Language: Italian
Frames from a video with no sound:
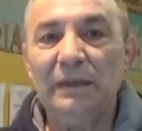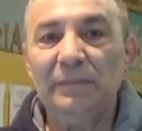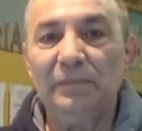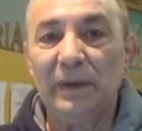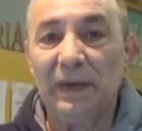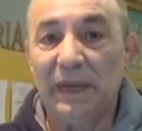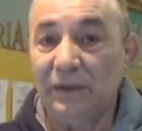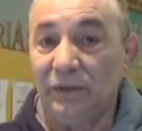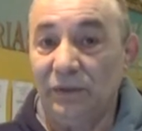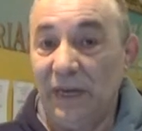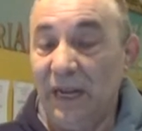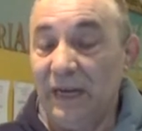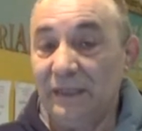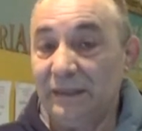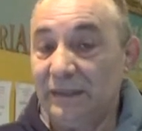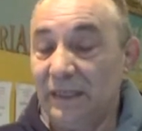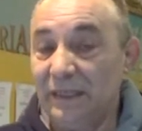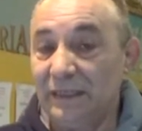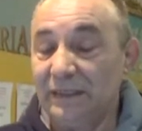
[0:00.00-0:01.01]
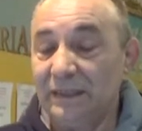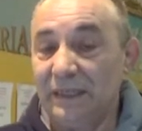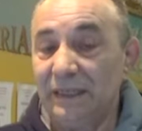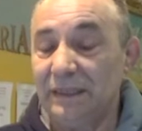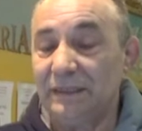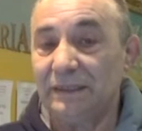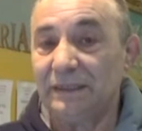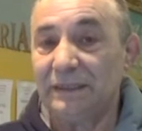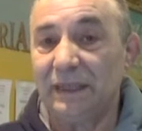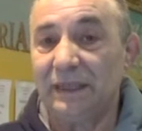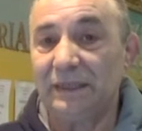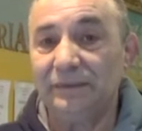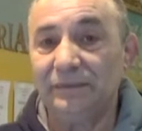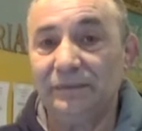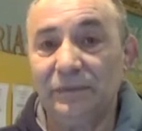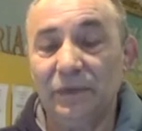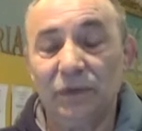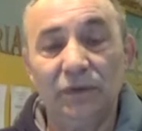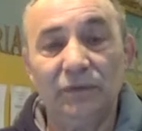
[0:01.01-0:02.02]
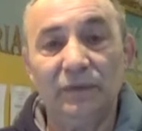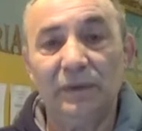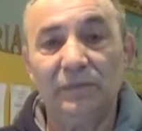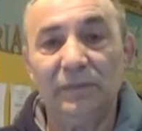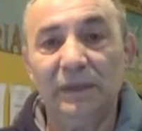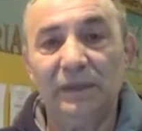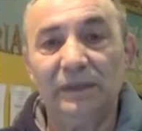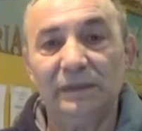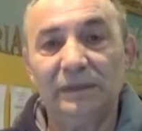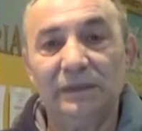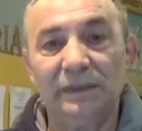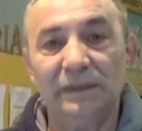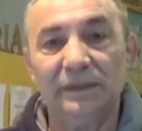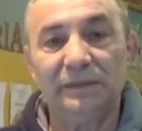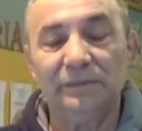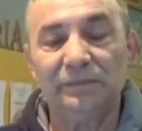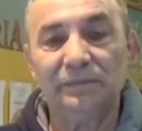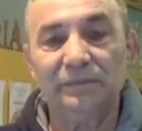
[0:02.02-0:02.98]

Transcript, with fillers: Perché non è l'intelligenza, ovviamente.